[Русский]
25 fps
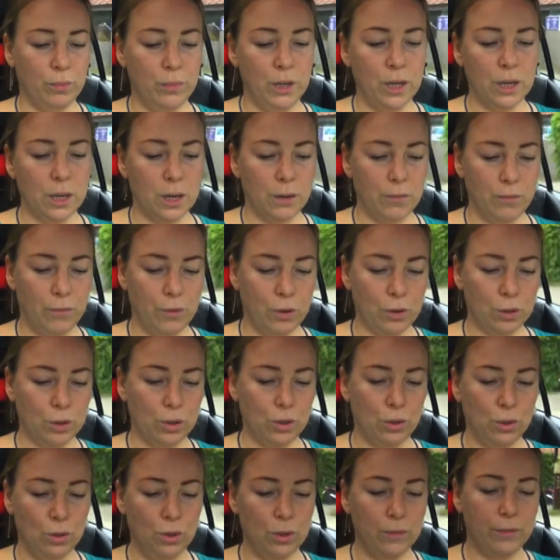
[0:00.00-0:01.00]
Мне
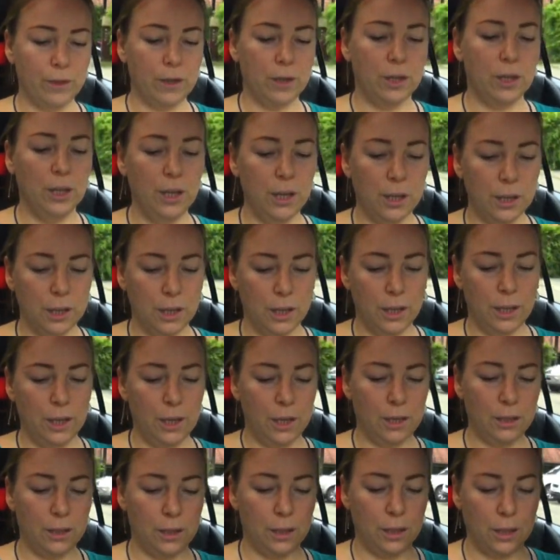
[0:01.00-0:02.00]
комфортно, но не вредит ли
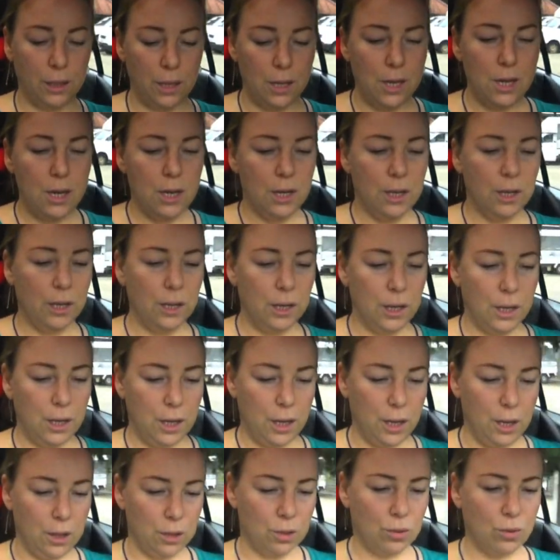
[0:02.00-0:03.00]
это
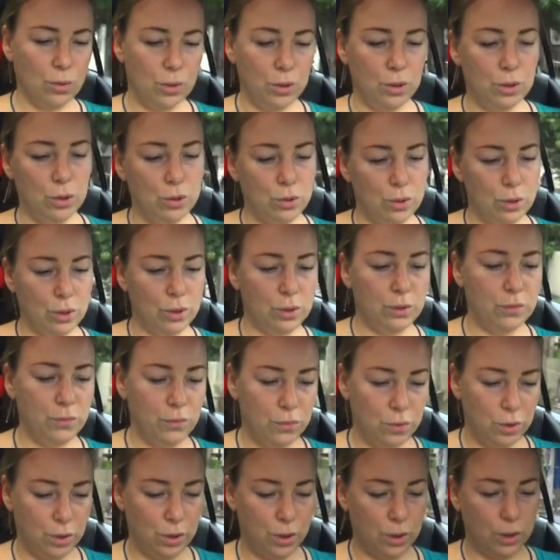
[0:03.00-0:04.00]
ей? Сколько еще раз
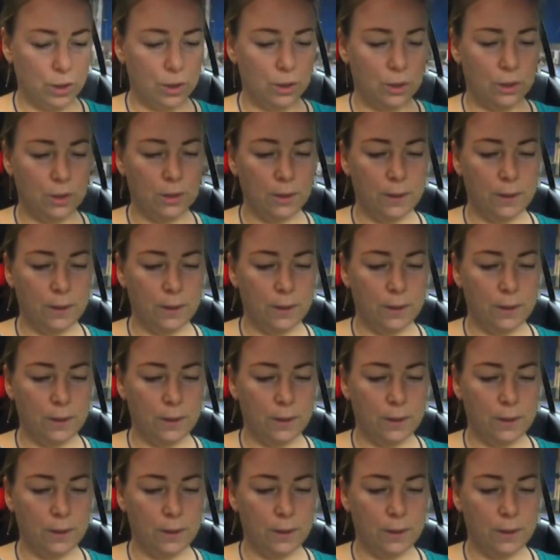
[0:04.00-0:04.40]
возраст?